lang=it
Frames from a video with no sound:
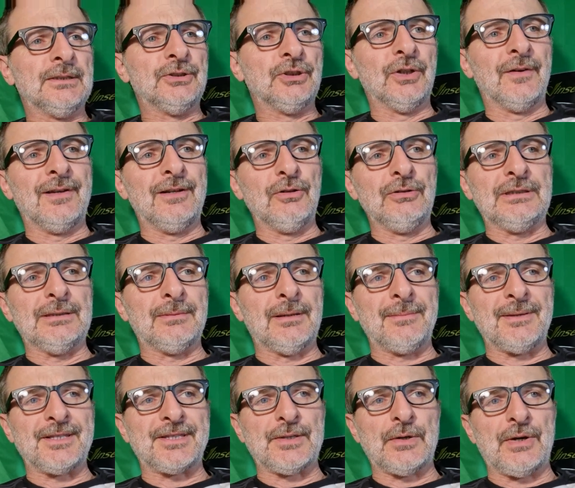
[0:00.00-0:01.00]
dove l'ultima
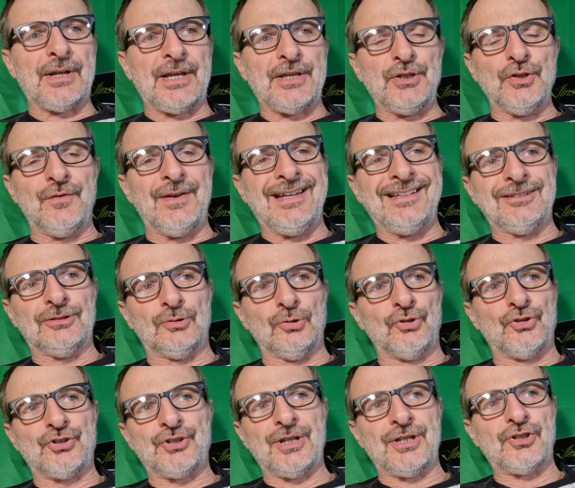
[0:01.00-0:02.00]
mezz'ora
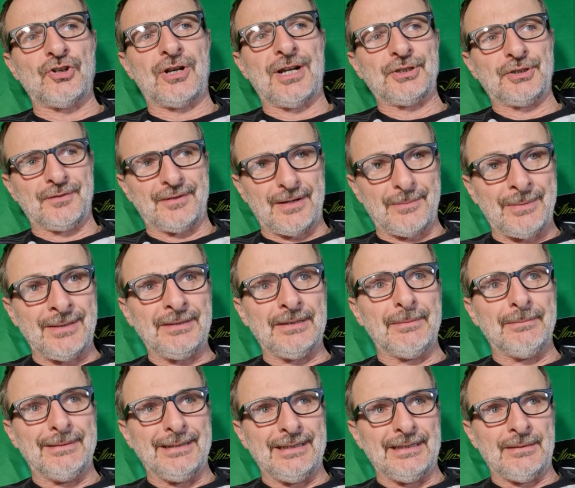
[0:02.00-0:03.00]
Juventus ha giocato veramente
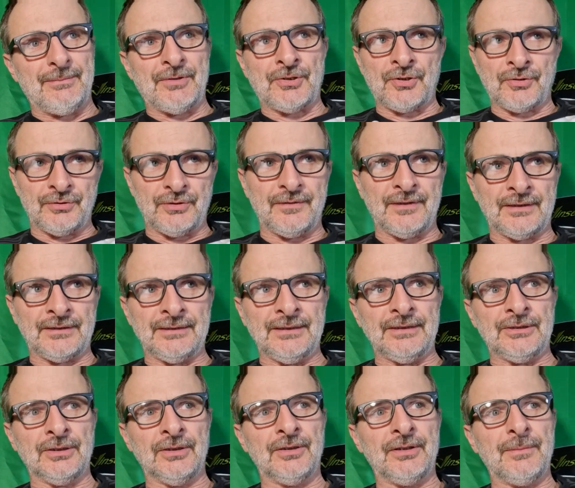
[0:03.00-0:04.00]
bene, mi sono
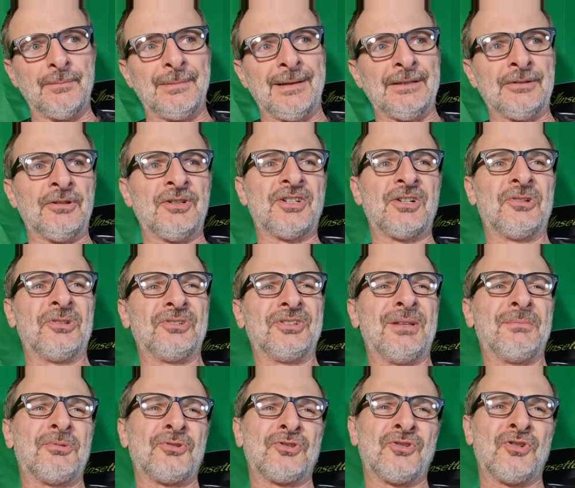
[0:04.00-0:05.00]
divertito, ripeto, il secondo
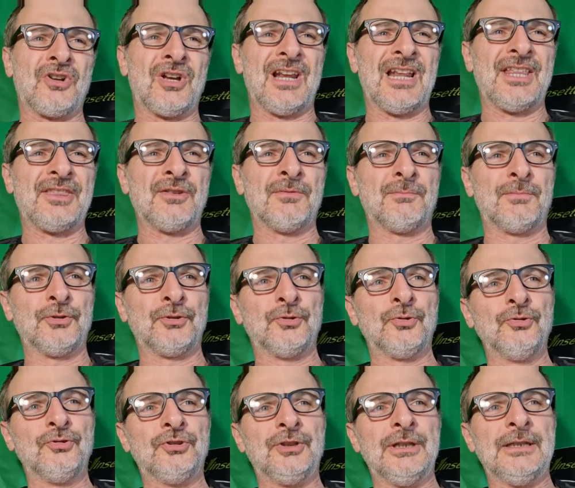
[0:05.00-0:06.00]
tempo sono calati un po'
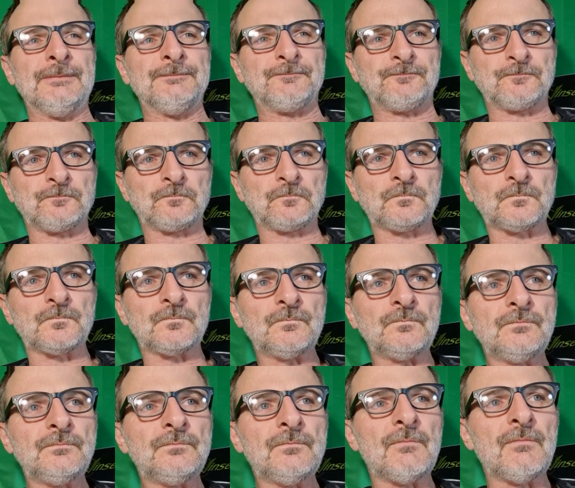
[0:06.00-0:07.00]
tutti,
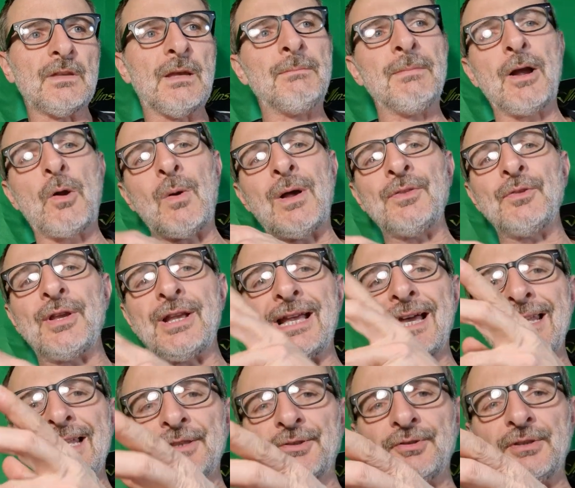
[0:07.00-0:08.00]
ma quando è
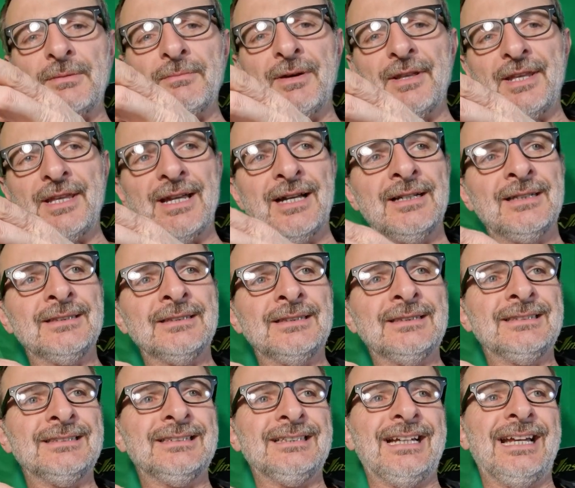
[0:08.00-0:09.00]
calato Di Maria
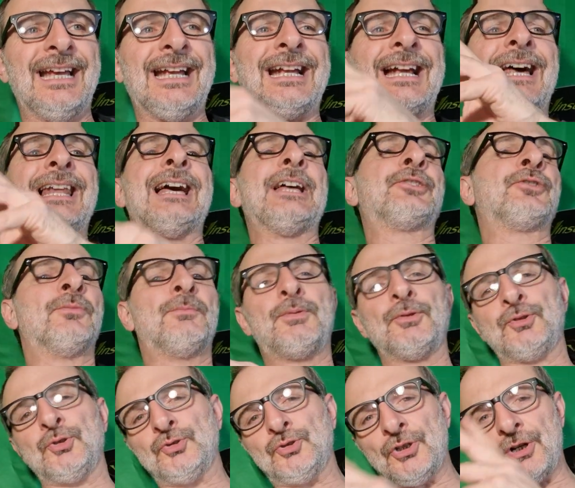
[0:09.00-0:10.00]
è calato un po'
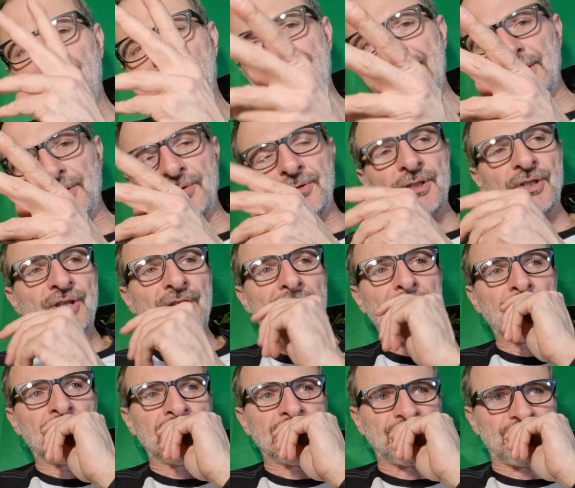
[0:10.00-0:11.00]
tutto il resto,
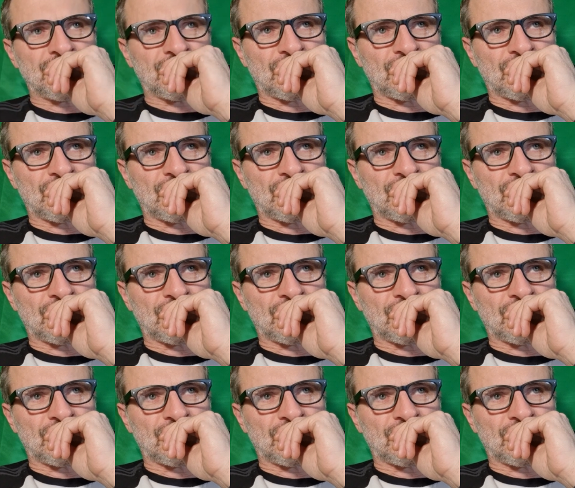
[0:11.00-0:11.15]
diciamo.